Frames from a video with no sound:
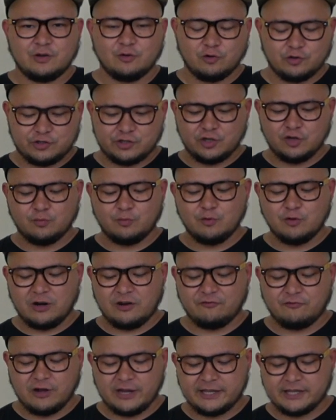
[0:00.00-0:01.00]
я очень люблю
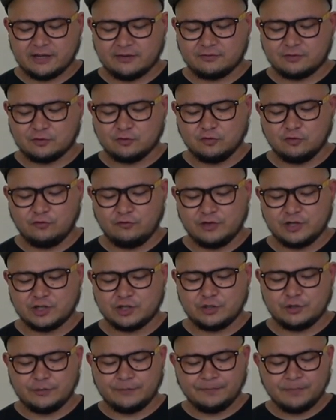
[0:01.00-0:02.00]
альфакеровскую
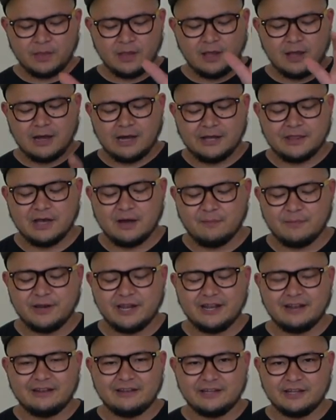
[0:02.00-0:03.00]
вишню. Она
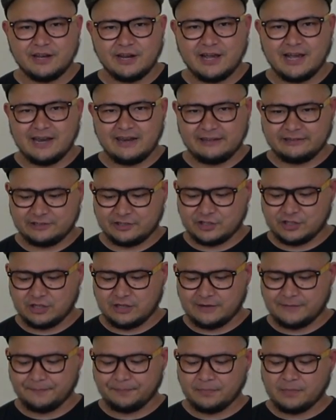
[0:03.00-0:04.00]
мне нереально
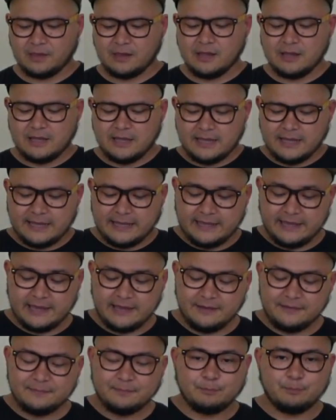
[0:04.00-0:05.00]
зашла.
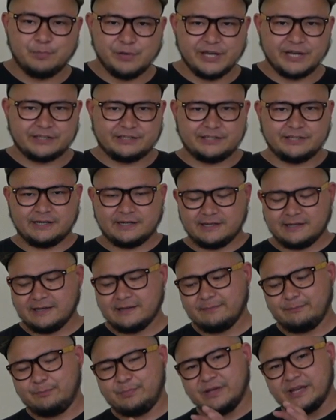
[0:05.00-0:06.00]
И персик.
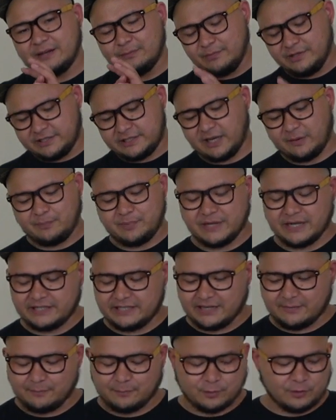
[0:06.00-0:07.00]
Пер, мистер
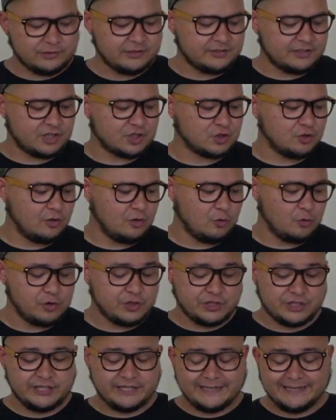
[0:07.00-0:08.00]
Персик просто зашел
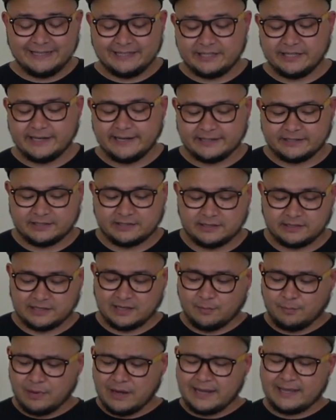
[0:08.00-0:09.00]
очень интересно.
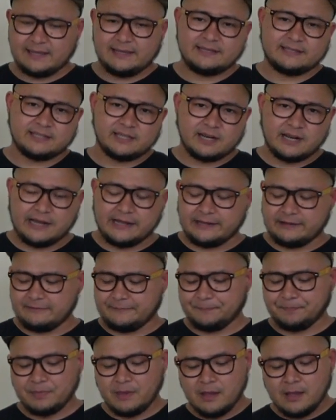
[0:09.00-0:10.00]
Табак из
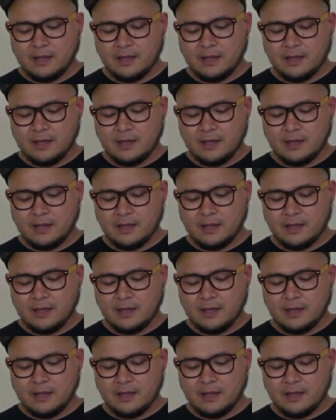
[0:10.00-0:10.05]
Ирана.